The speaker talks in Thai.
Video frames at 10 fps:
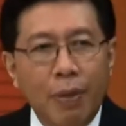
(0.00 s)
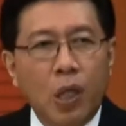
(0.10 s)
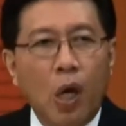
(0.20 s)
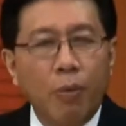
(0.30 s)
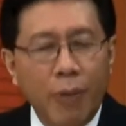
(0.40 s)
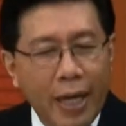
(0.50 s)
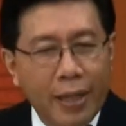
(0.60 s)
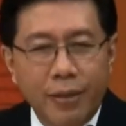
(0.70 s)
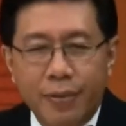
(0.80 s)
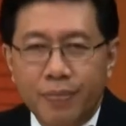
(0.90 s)
มี2ประเภท
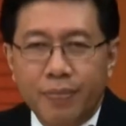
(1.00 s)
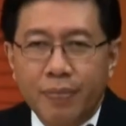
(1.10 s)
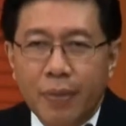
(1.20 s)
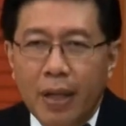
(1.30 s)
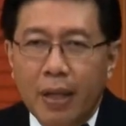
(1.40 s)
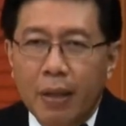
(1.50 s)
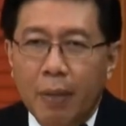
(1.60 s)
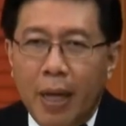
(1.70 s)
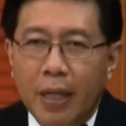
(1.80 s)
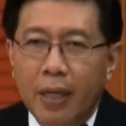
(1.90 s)
ป
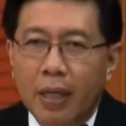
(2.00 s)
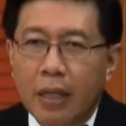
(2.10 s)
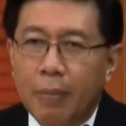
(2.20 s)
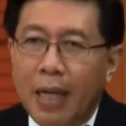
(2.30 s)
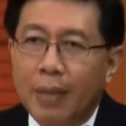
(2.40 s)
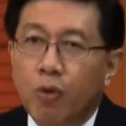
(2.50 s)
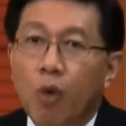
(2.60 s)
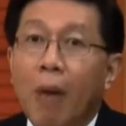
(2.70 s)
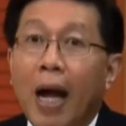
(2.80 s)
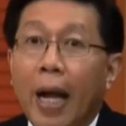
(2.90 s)
ระเภทที่1คือpartnershipทั่
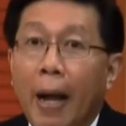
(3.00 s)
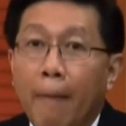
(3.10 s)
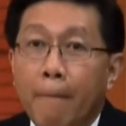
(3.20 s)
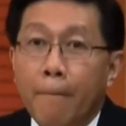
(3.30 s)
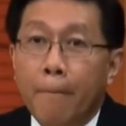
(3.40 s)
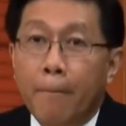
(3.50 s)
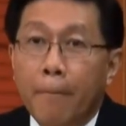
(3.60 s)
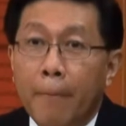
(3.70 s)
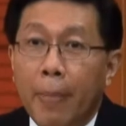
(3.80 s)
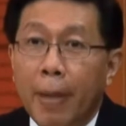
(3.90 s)
วไป
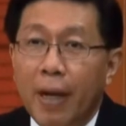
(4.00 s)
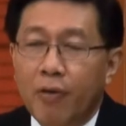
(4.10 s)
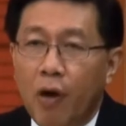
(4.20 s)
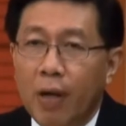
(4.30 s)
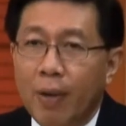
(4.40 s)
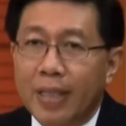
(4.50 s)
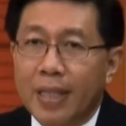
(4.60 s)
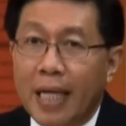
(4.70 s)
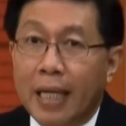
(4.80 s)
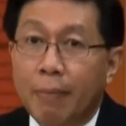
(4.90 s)
ประเภทที่2เรียกว่า
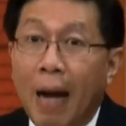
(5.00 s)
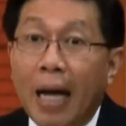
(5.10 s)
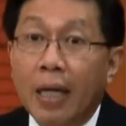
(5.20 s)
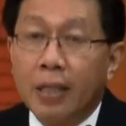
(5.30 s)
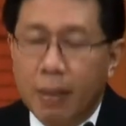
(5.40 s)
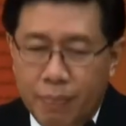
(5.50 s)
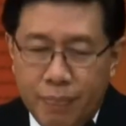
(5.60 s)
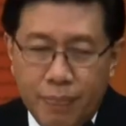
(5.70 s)
strategic partnership